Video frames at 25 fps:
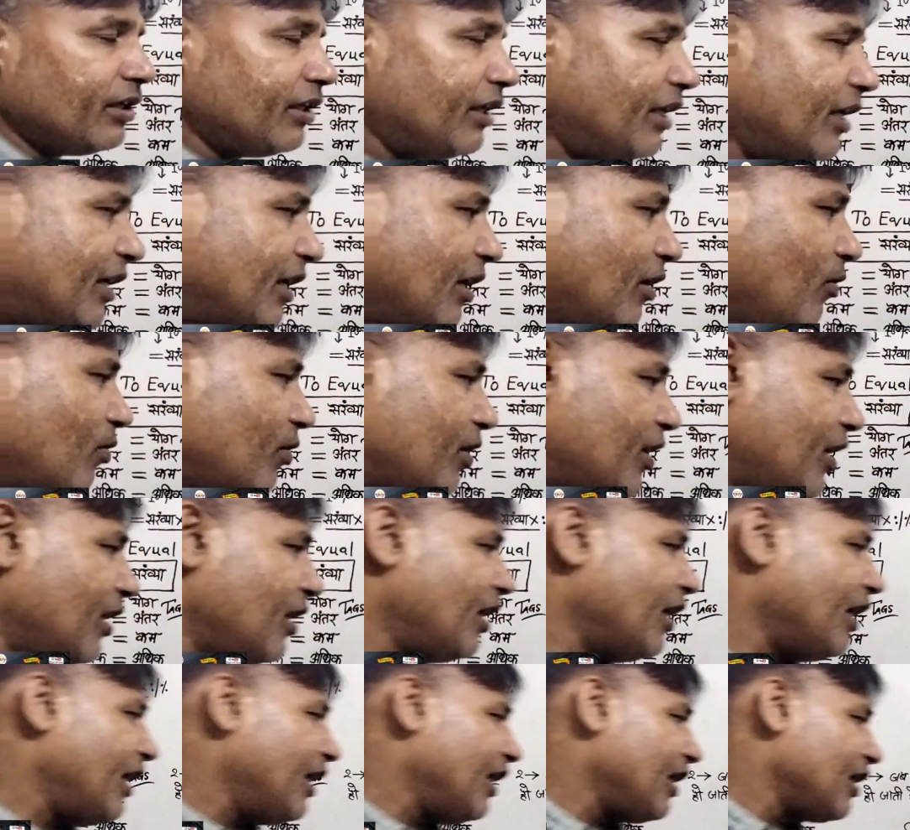देखिए हो गया
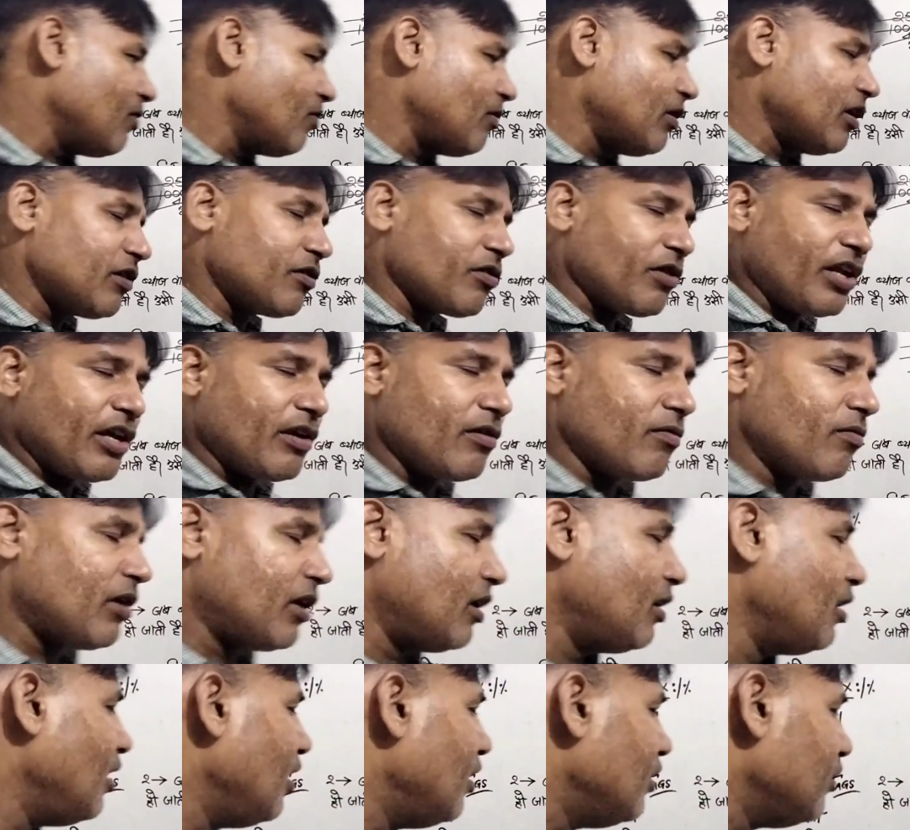ना इक्वल टू इक्वल
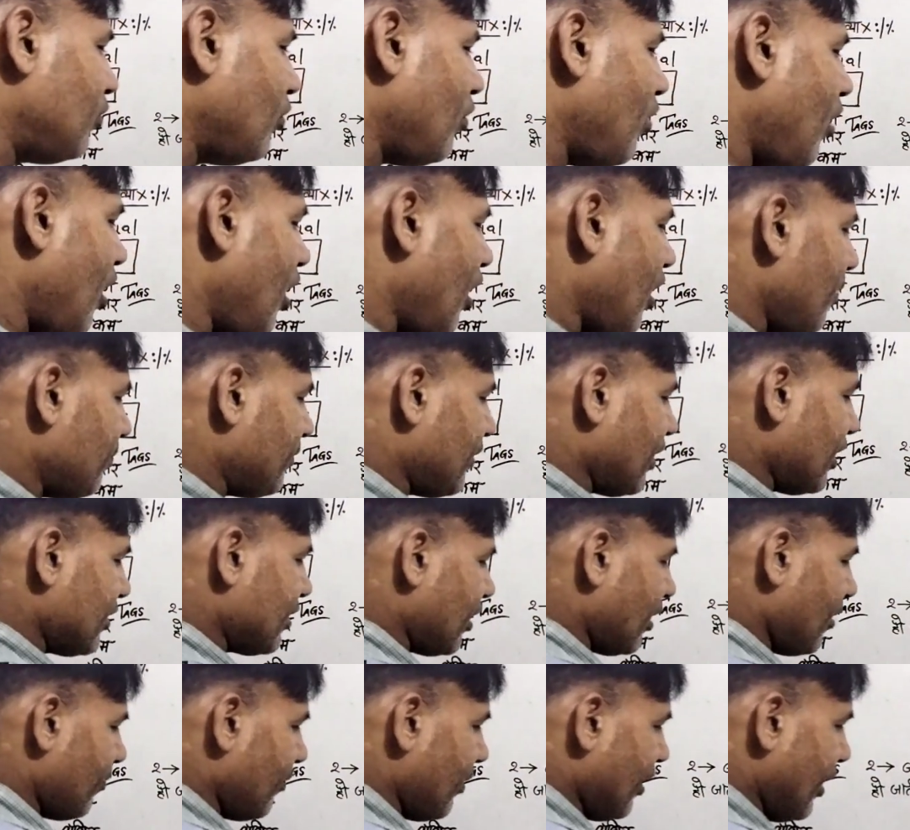तो आपके
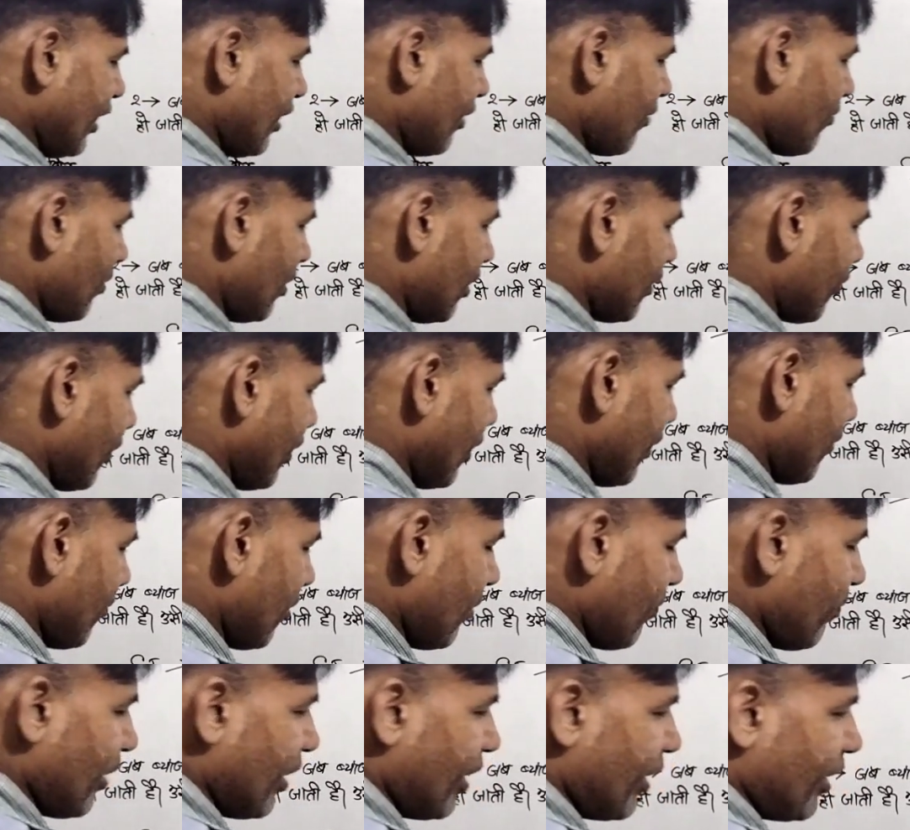सामने इक्वल टू
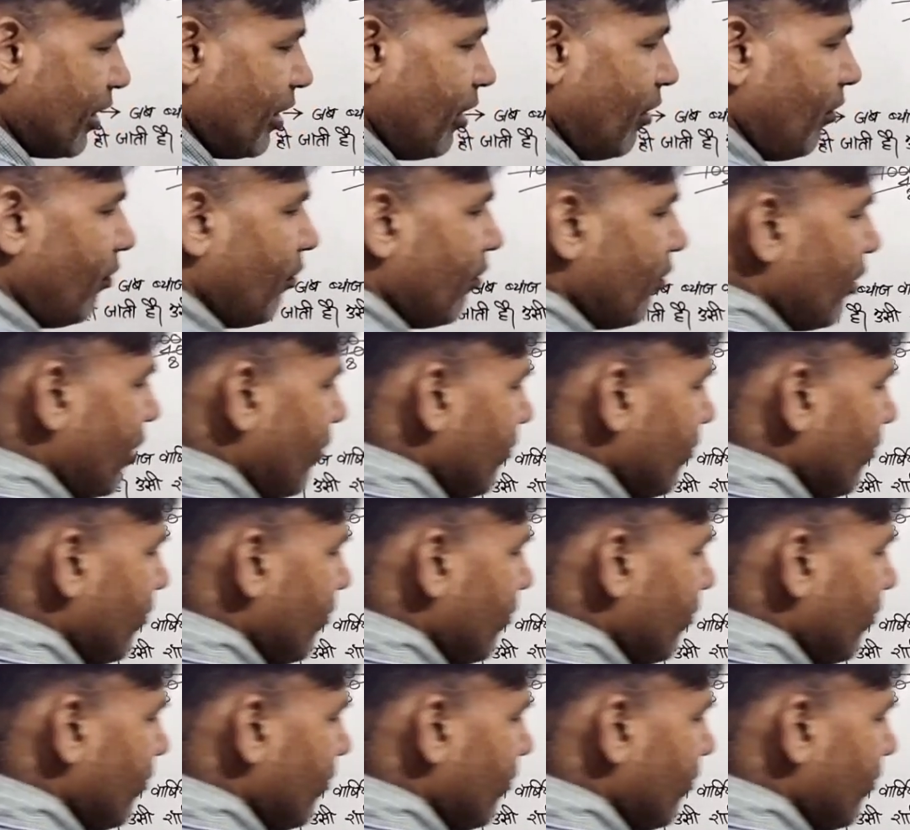इक्वल बन गया और